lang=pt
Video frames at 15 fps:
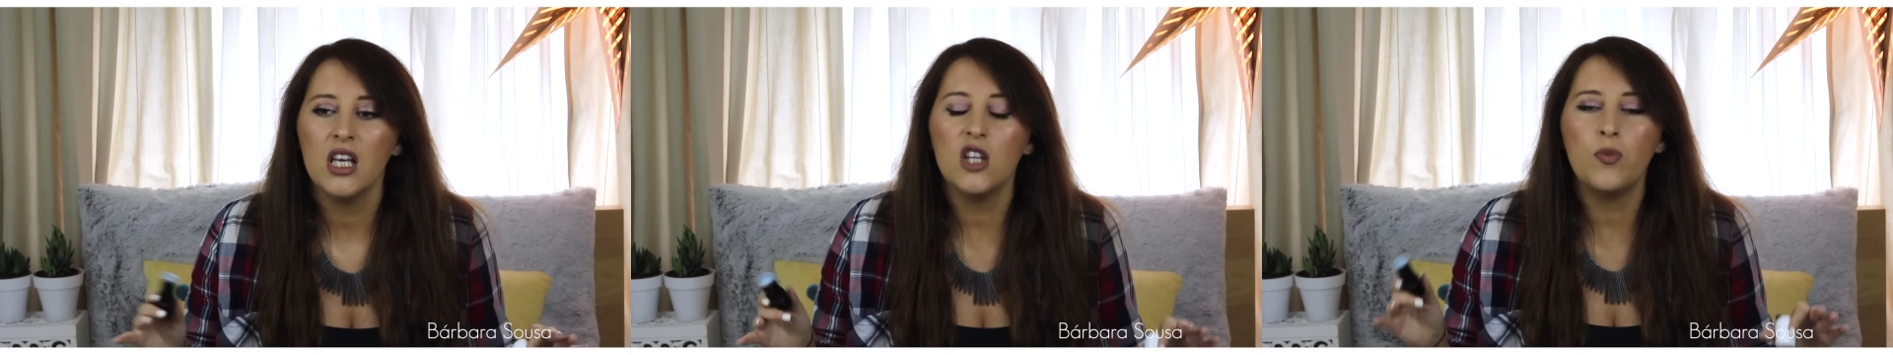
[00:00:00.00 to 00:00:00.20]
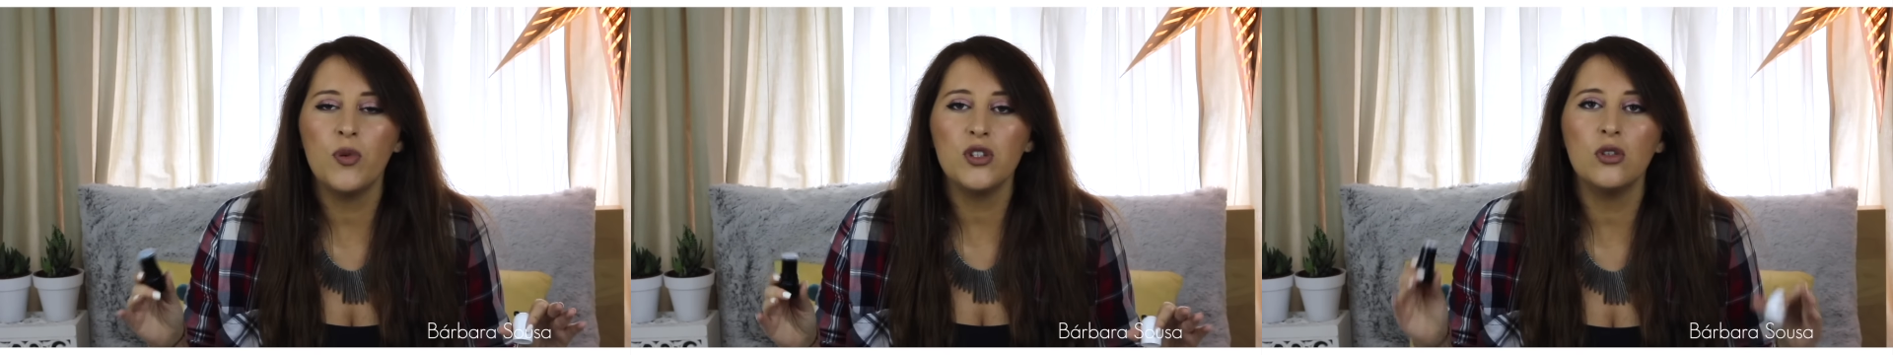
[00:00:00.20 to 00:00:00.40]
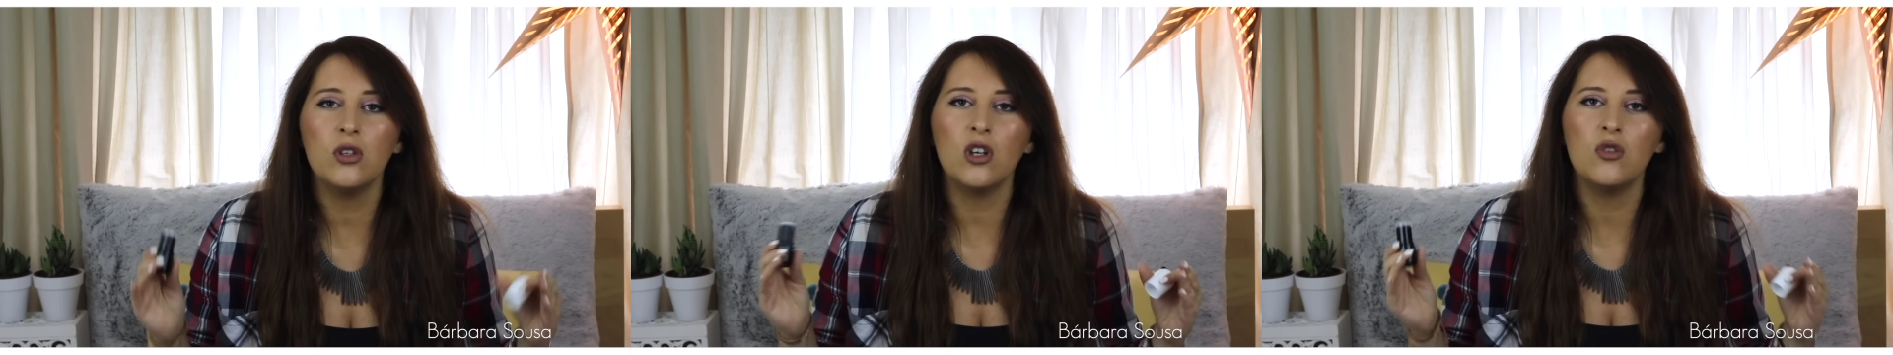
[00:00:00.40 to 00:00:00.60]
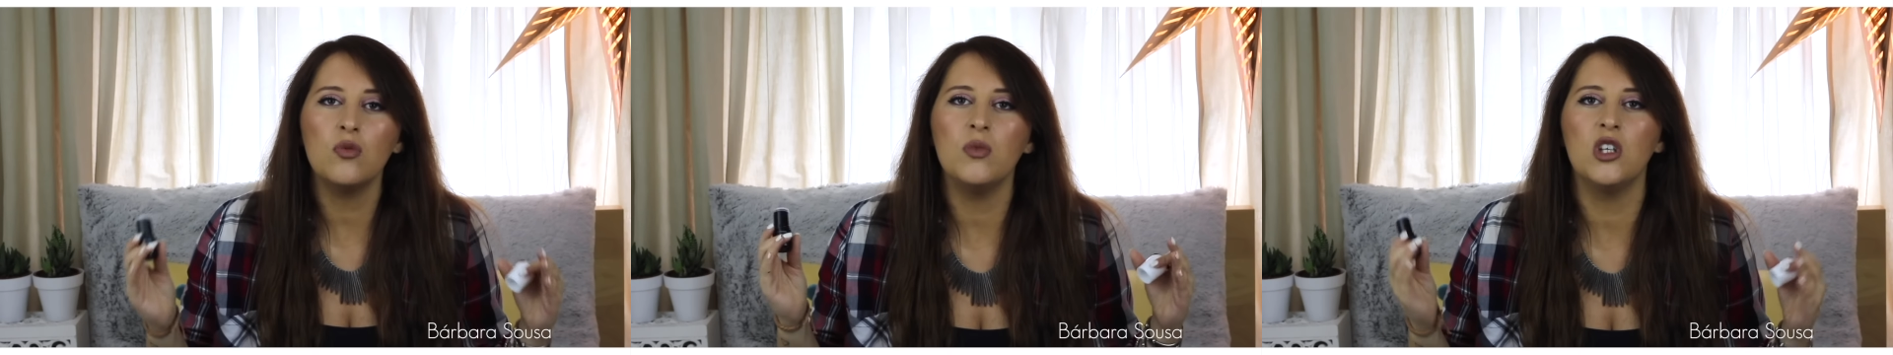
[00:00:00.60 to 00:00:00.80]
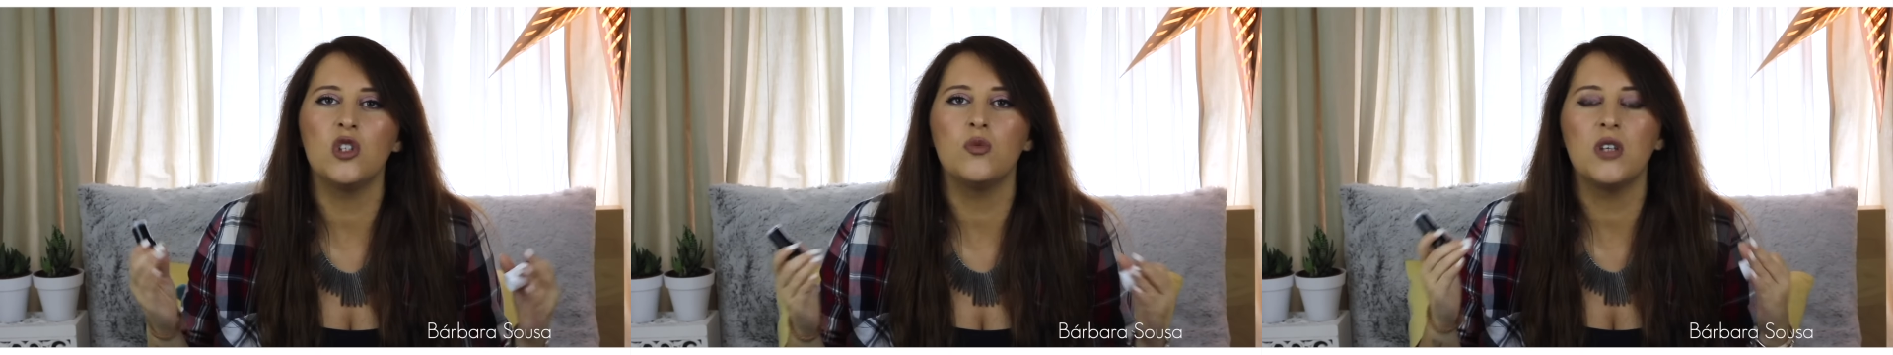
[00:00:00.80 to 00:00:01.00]
E depois eu
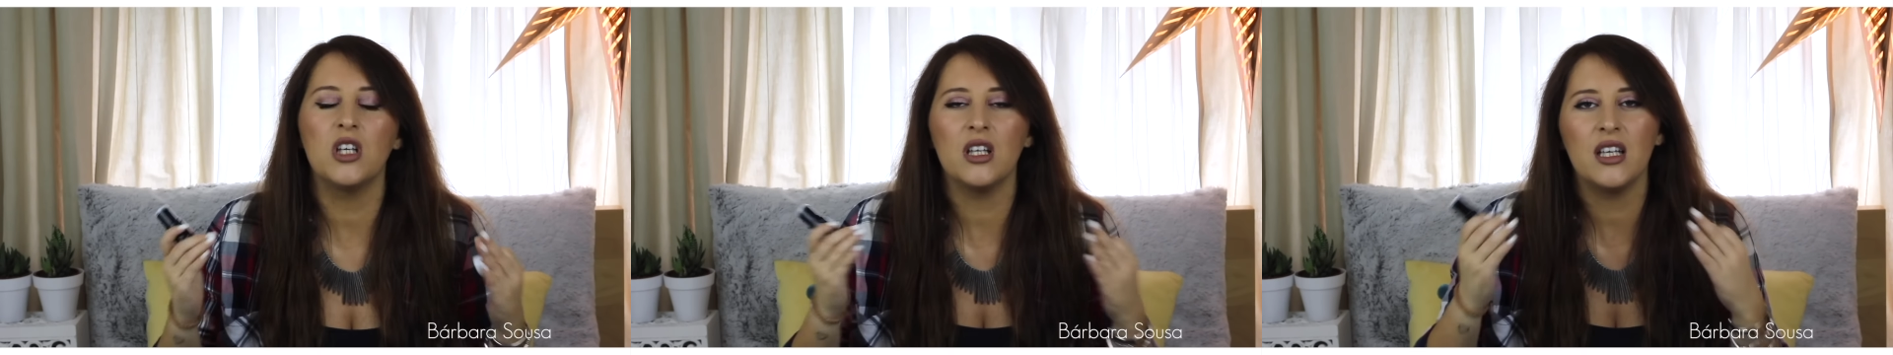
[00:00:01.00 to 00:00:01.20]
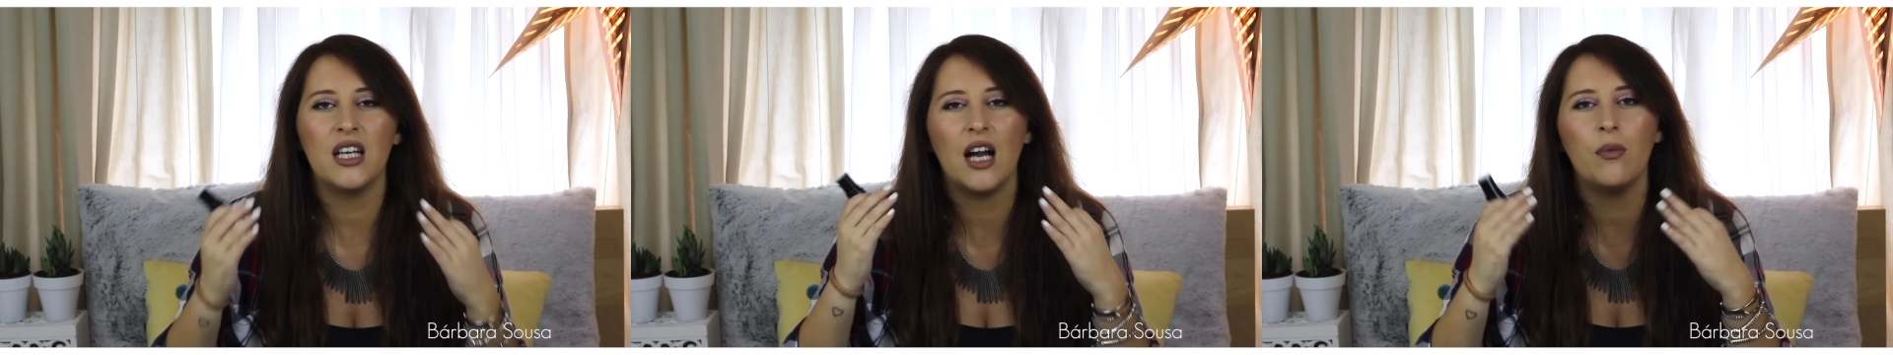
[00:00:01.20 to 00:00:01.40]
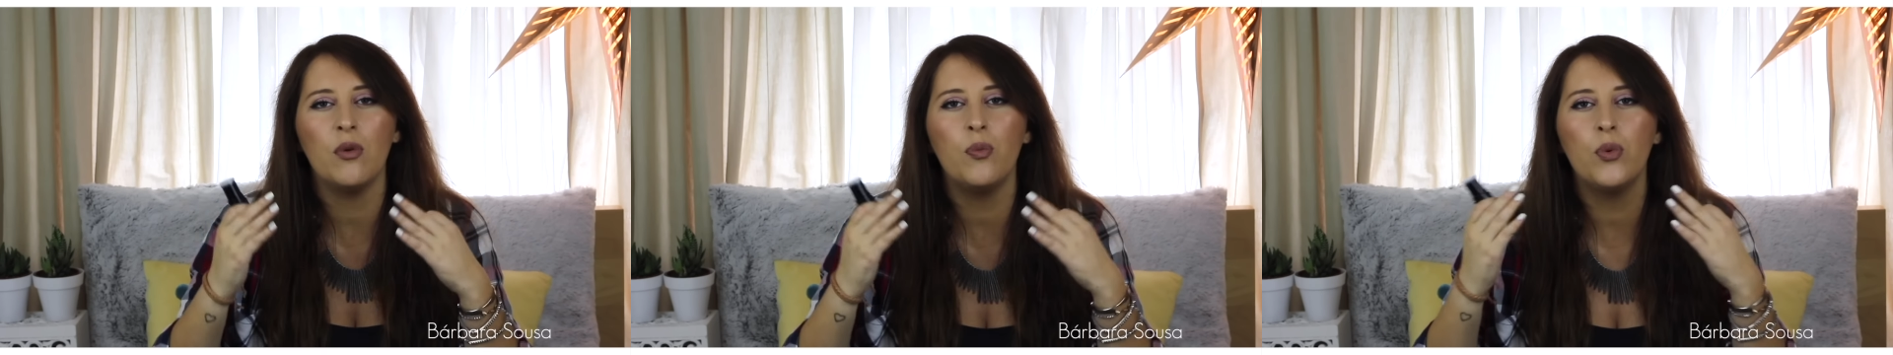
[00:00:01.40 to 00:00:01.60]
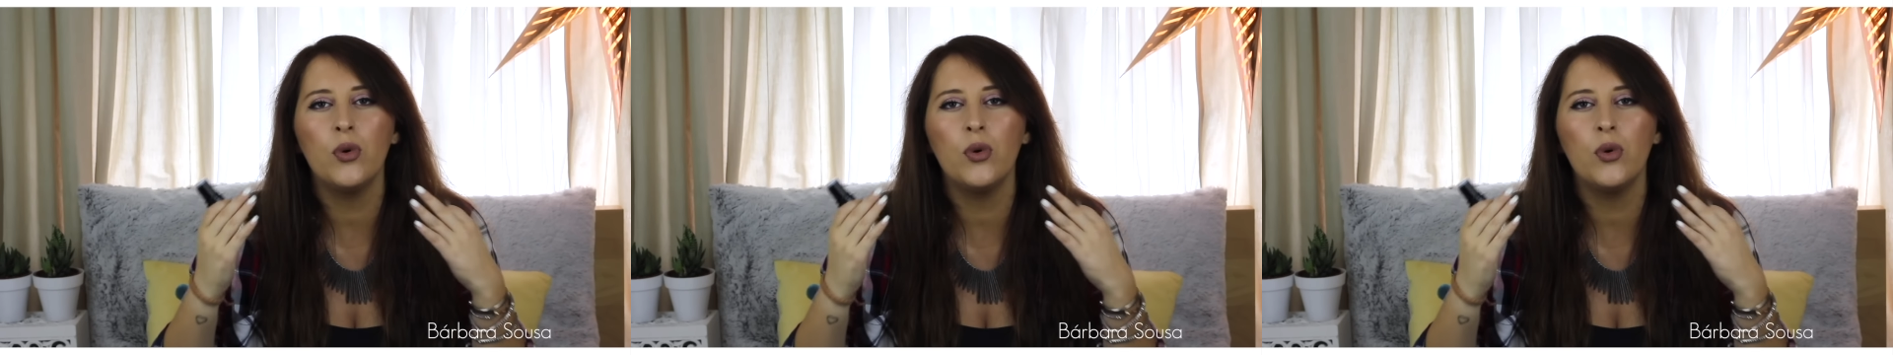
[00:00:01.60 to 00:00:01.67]
noto mesmo que ele acaba